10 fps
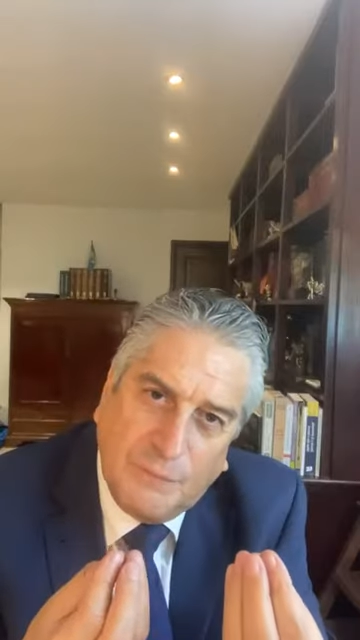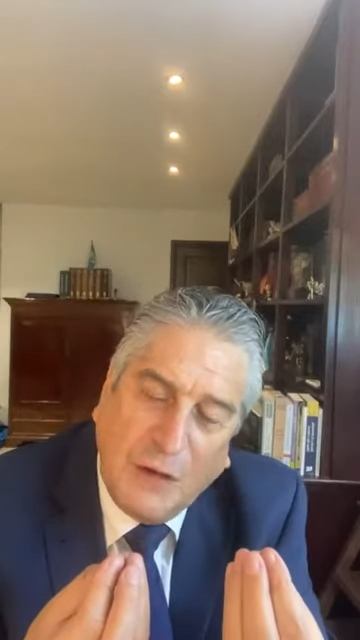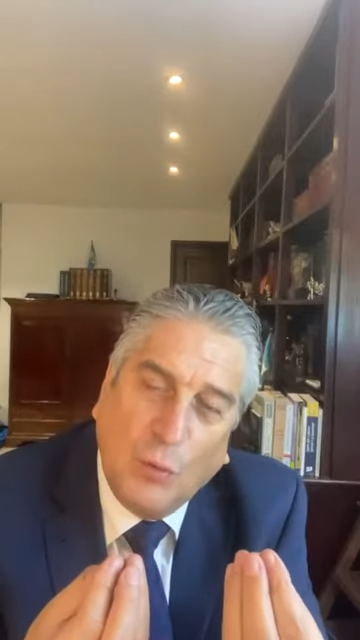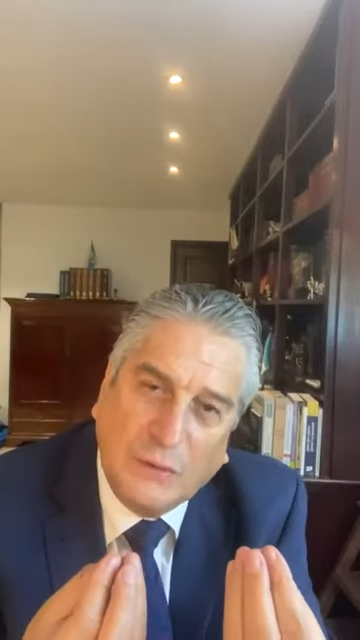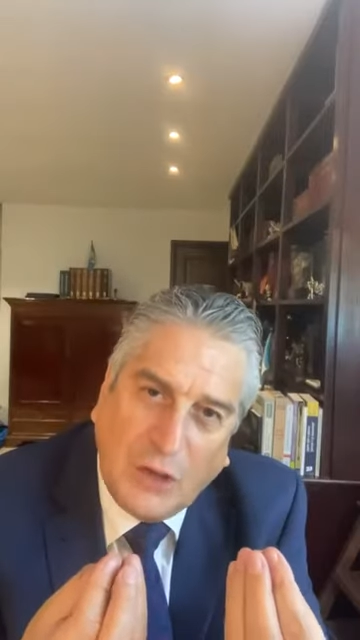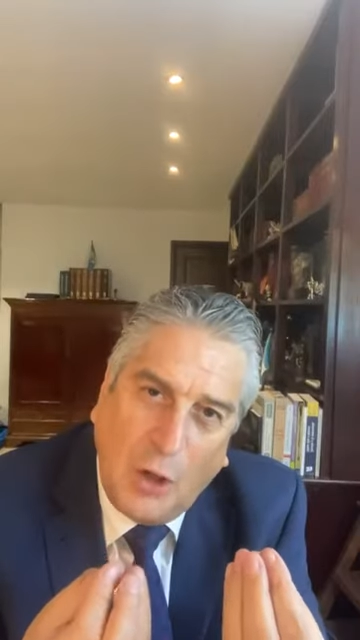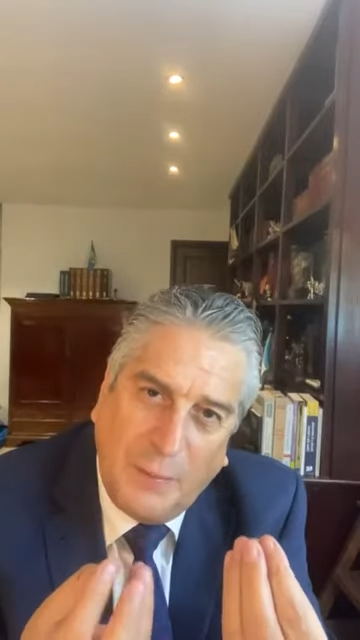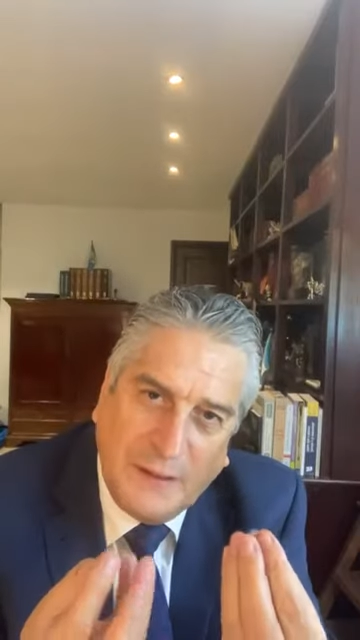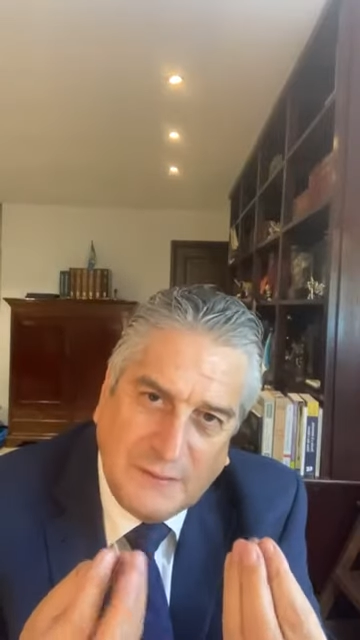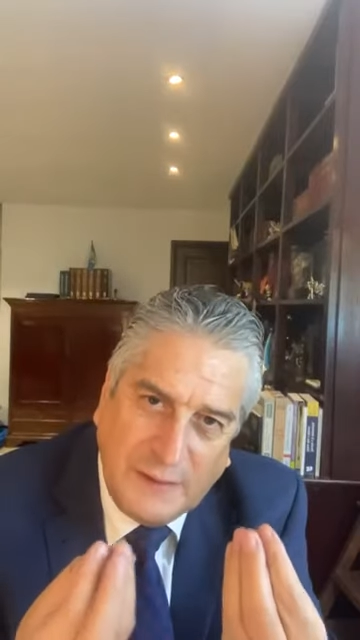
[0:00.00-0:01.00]

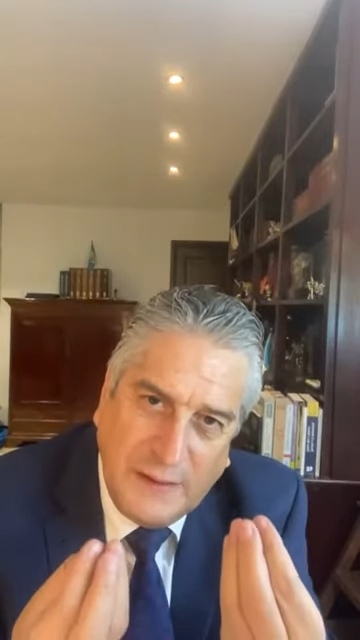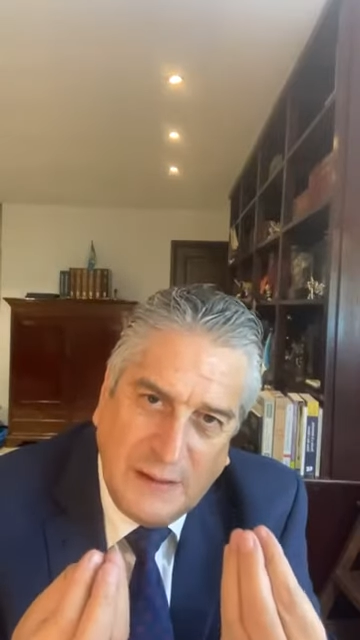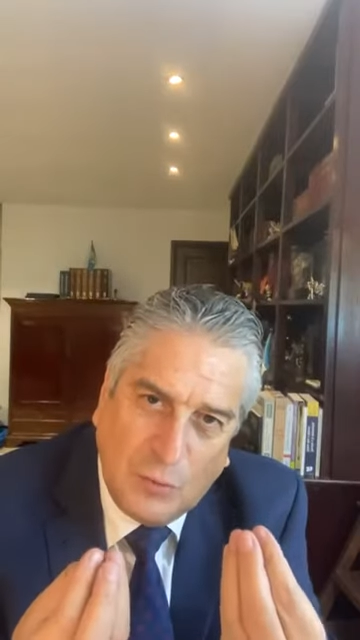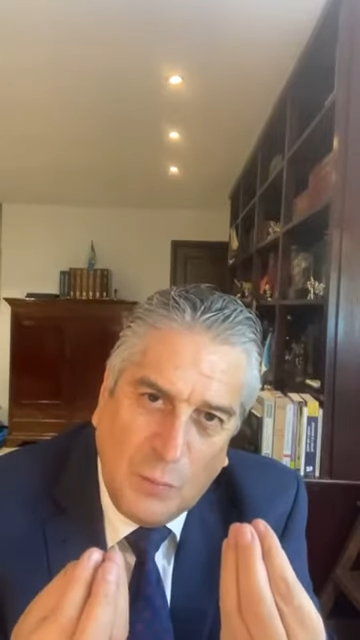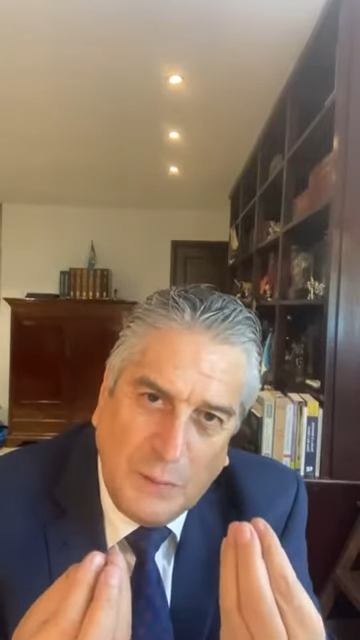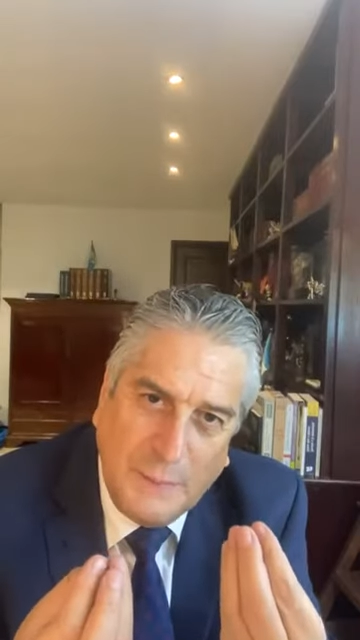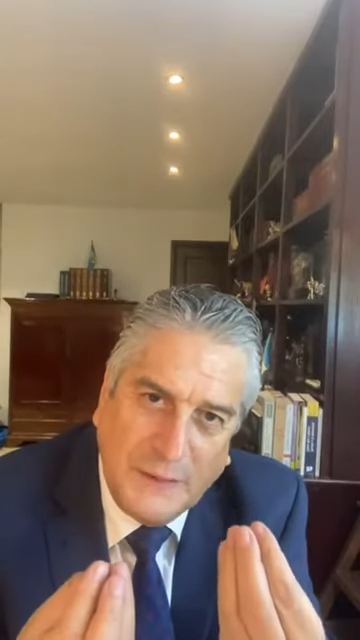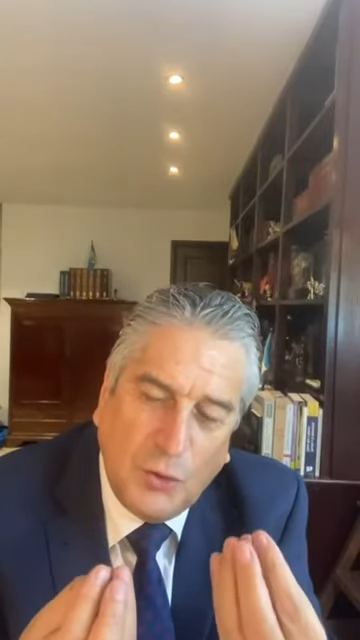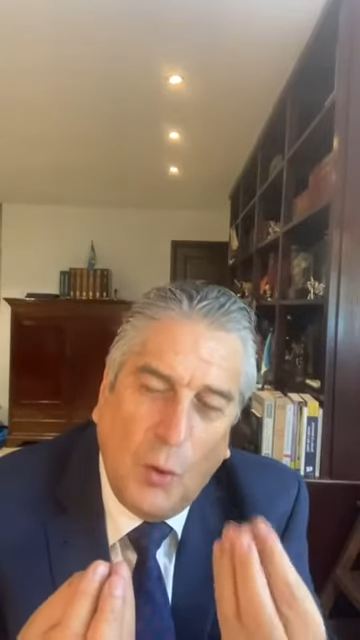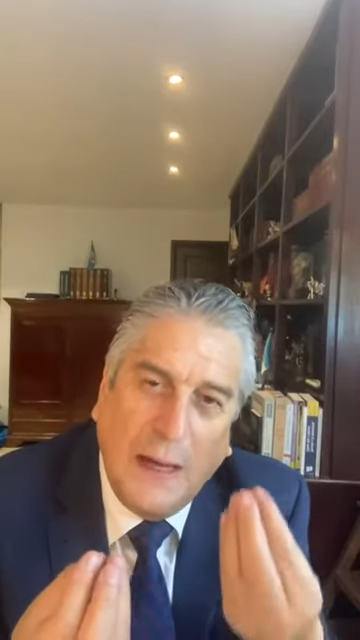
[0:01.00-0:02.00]
facultado para exigir el
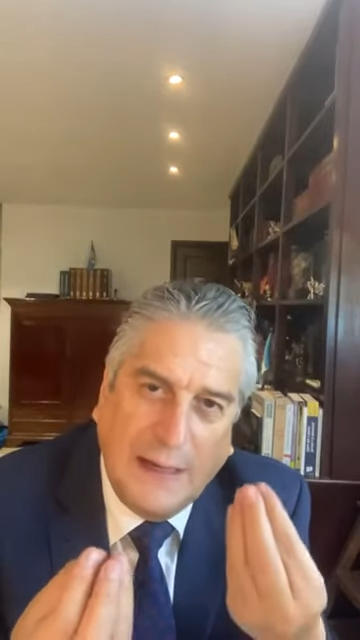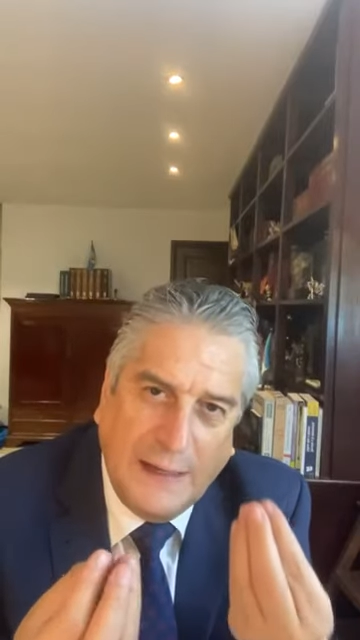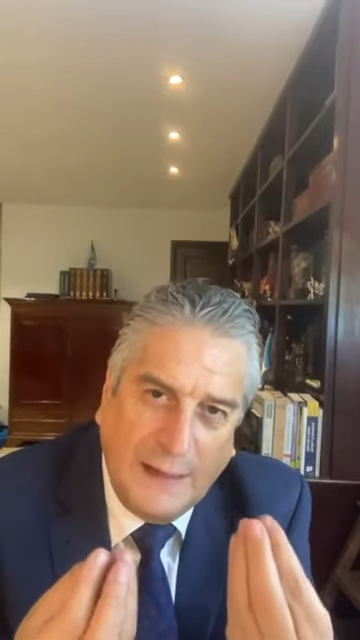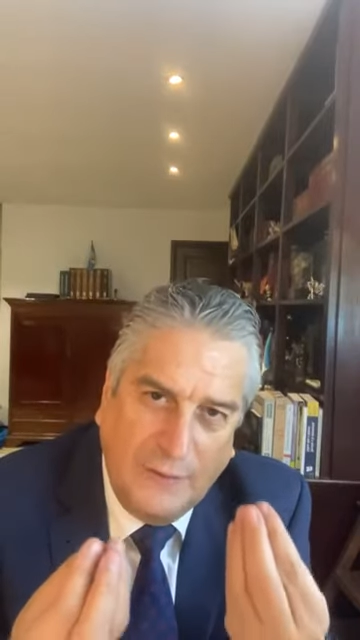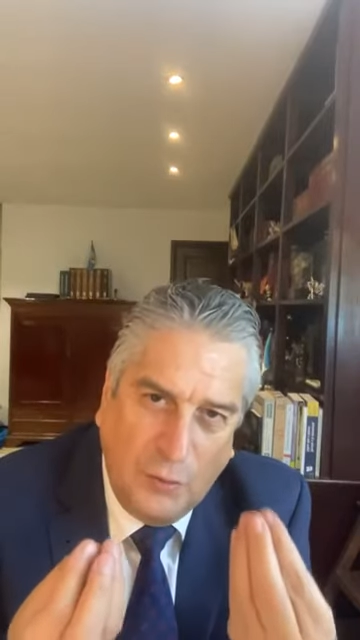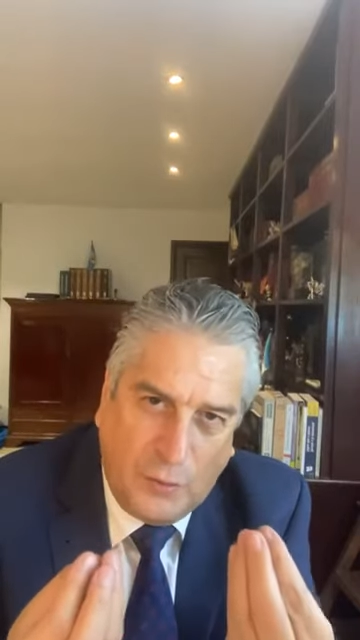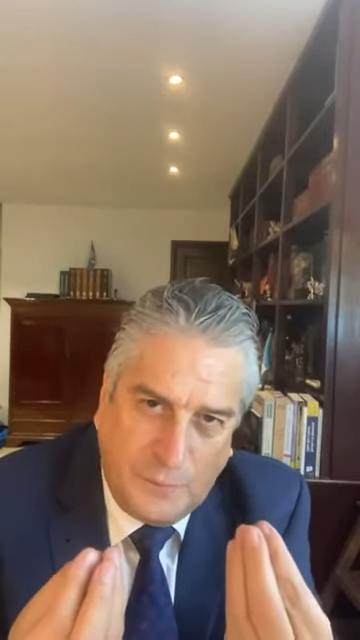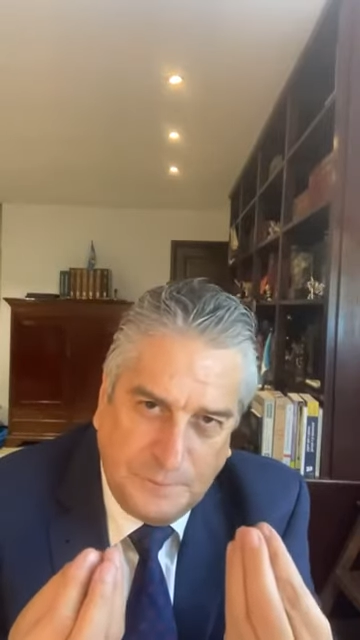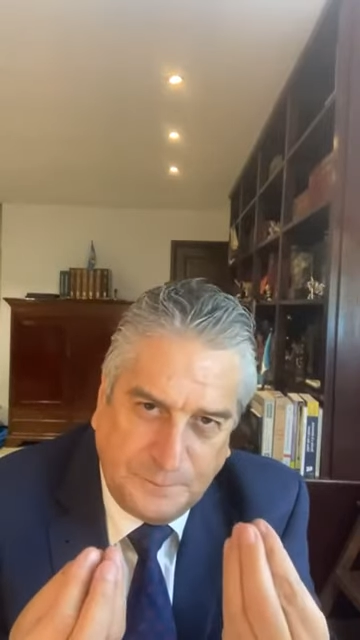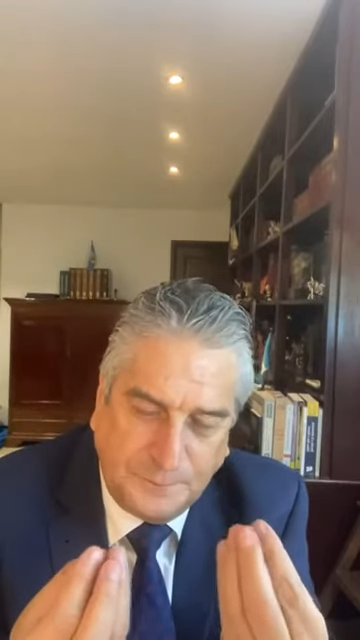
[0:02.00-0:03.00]
cumplimiento,
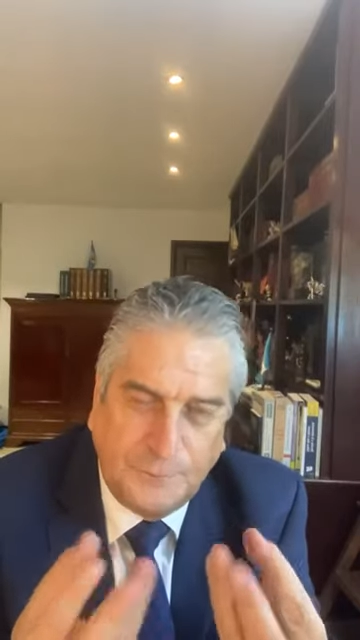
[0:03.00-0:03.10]
acreedor.